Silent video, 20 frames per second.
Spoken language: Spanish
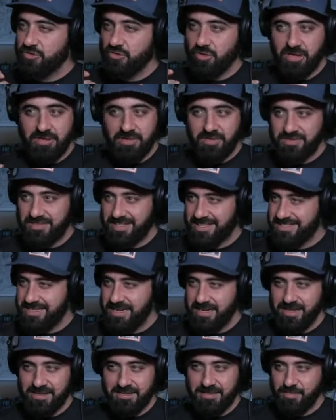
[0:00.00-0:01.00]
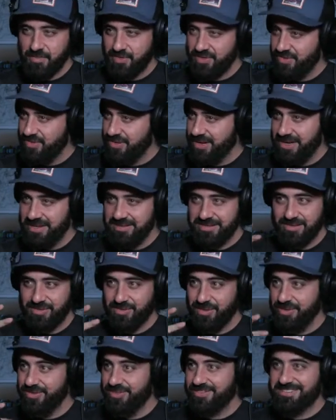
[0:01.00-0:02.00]
todas nuestras heridas emocionales, de
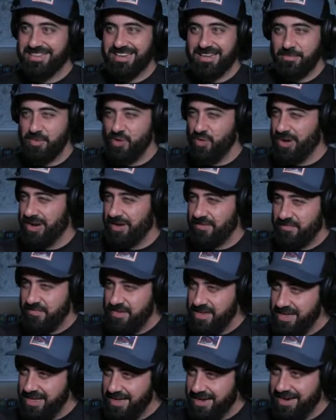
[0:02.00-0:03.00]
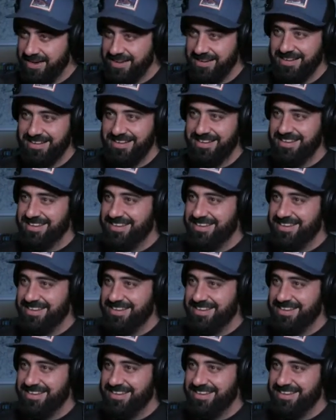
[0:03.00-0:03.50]
toda nuestra biografía,